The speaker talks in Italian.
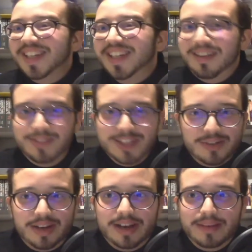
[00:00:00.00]
chi ha
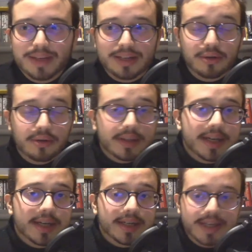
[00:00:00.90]
visto l'anime
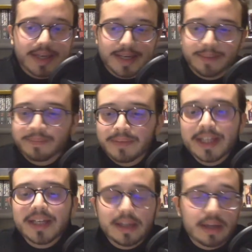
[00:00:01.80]
ricorderà Kirara
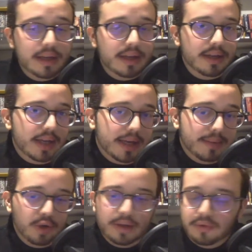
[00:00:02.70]
e la
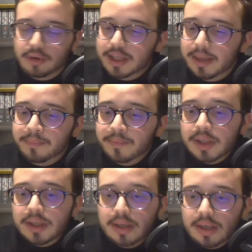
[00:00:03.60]
amo alla follia.
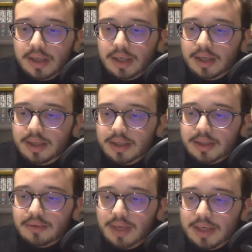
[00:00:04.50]
E ehm,
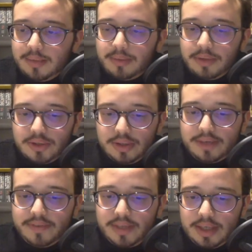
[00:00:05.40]
sull'anime posso
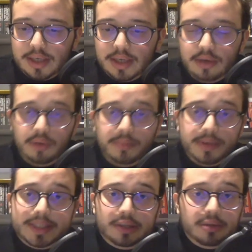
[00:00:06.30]
dirvi che l'ho
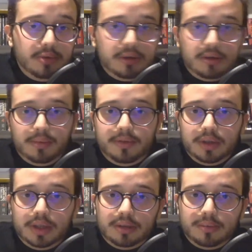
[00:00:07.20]
apprezzato molto, come vi ho
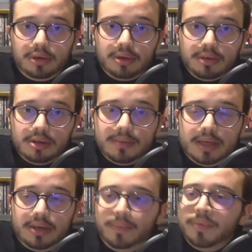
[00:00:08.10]
detto, molto molto
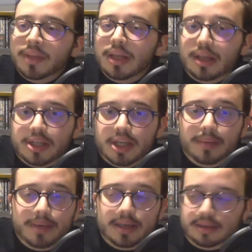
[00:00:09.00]
bello. Cioè,
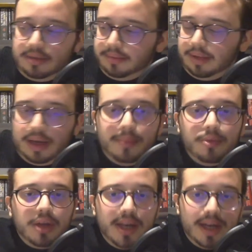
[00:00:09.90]
amo
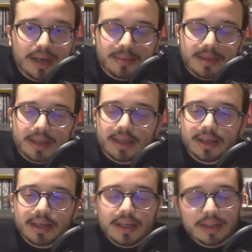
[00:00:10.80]
Kirara perché
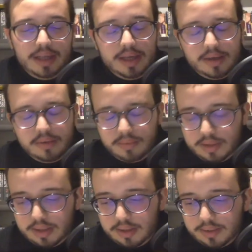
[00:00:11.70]
in realtà è
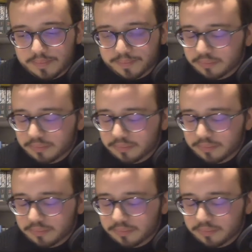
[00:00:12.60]
un...